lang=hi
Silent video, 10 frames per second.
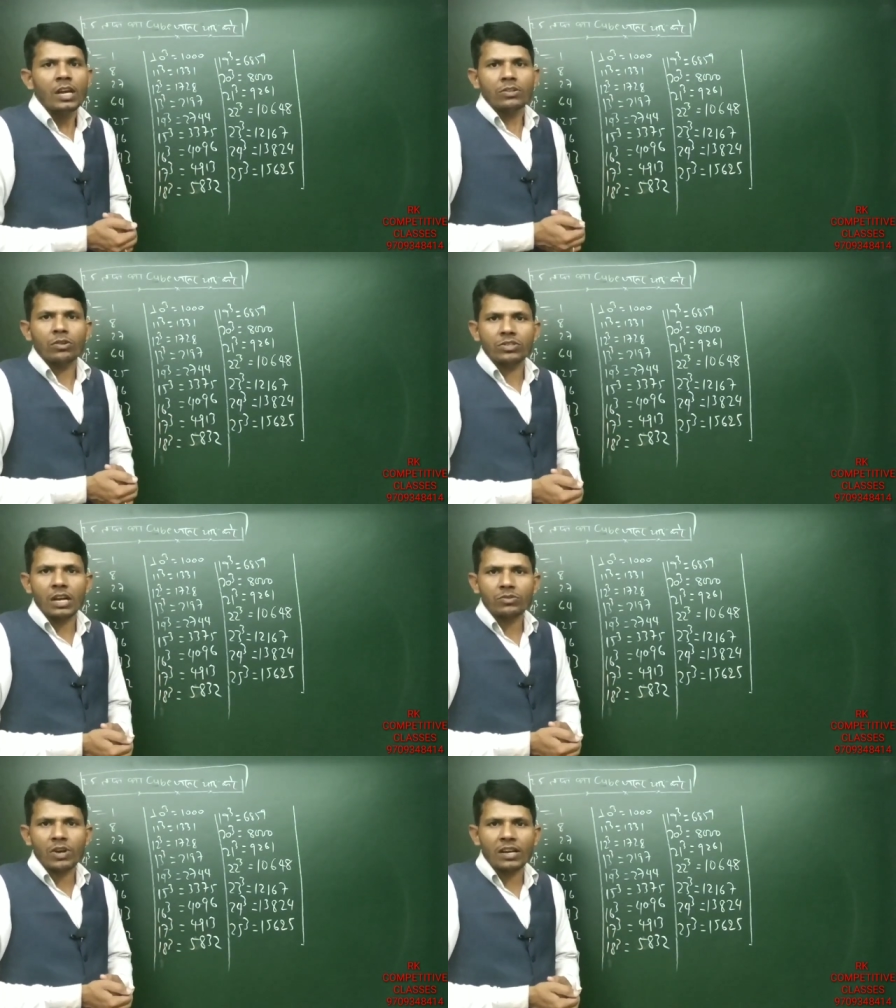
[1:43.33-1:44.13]
तो उसका
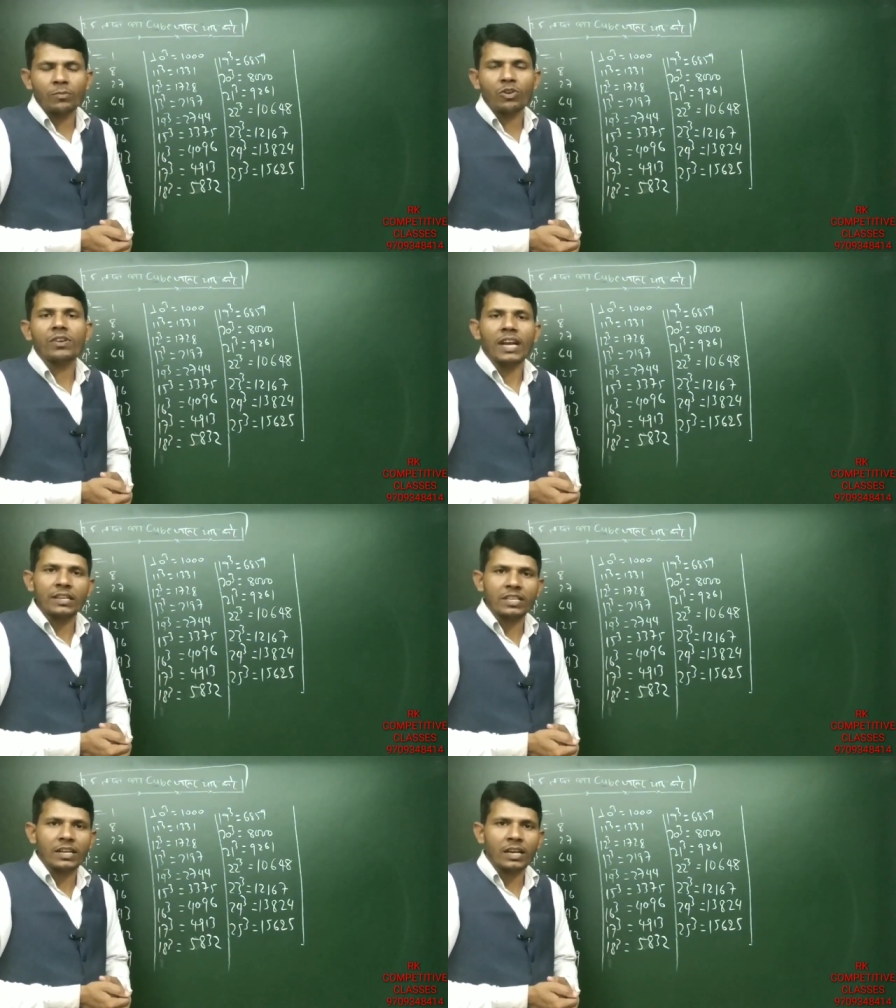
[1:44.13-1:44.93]
स्क्वायर हम लोग
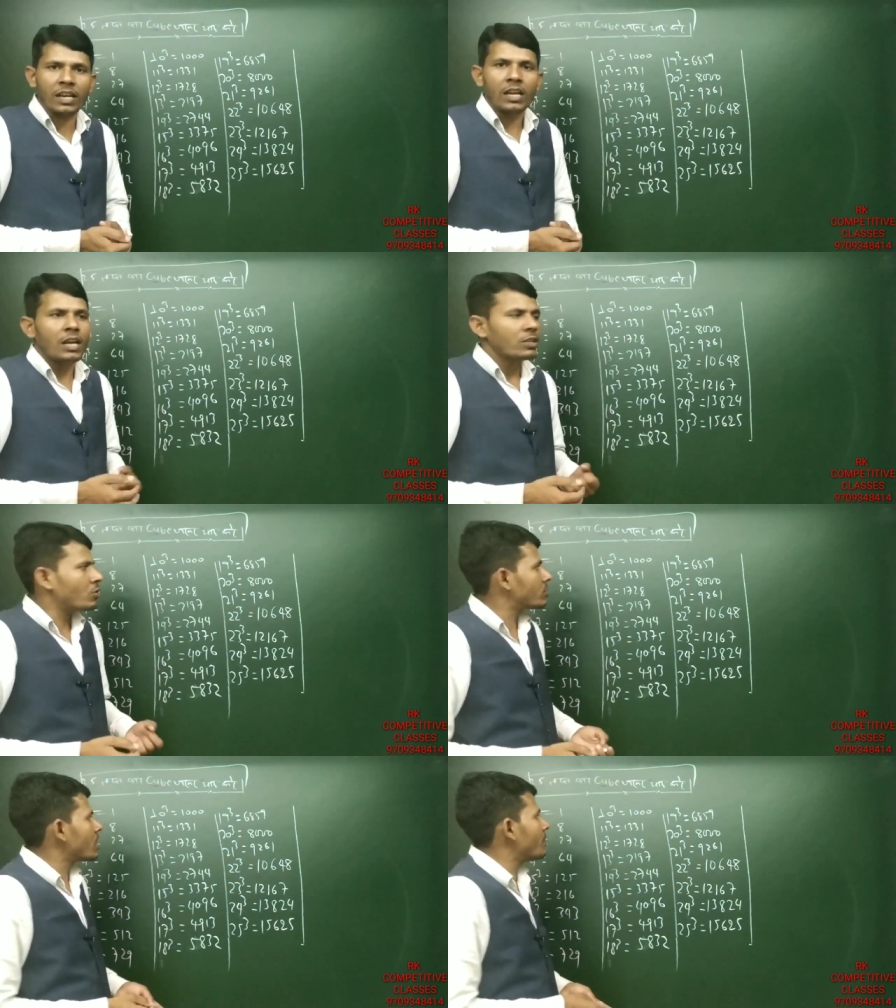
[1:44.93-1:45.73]
कैसे करेंगे
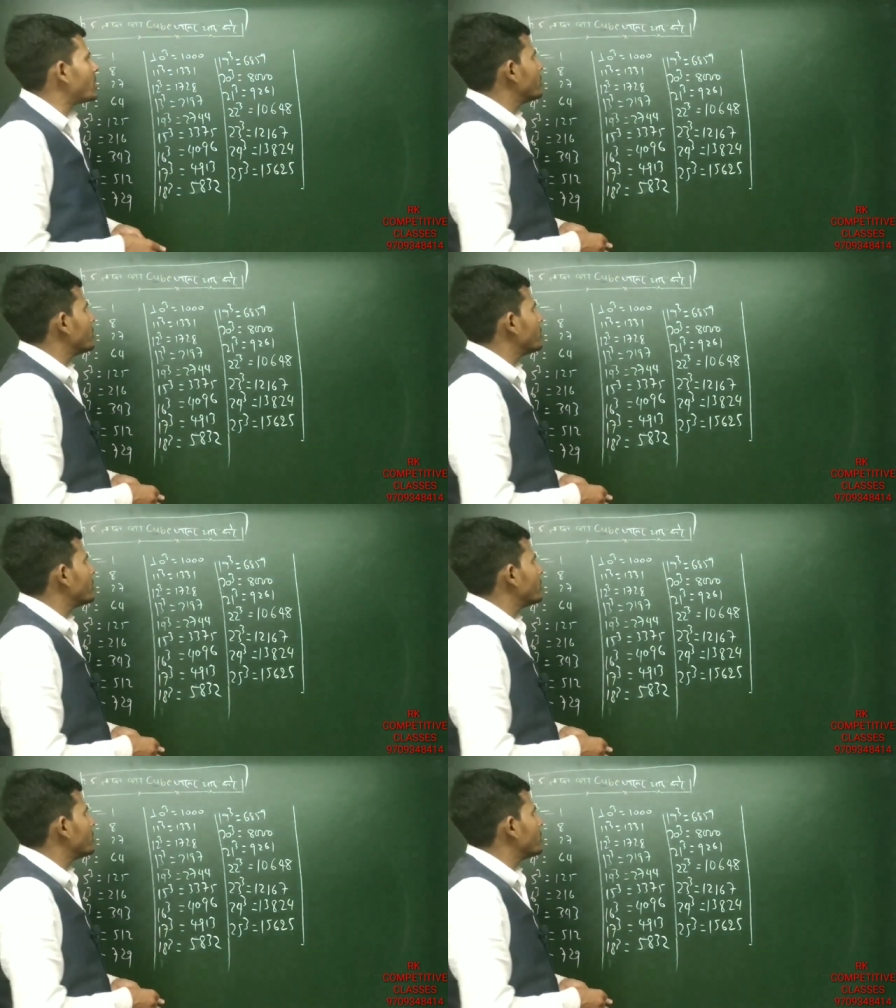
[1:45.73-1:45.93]
तो समझ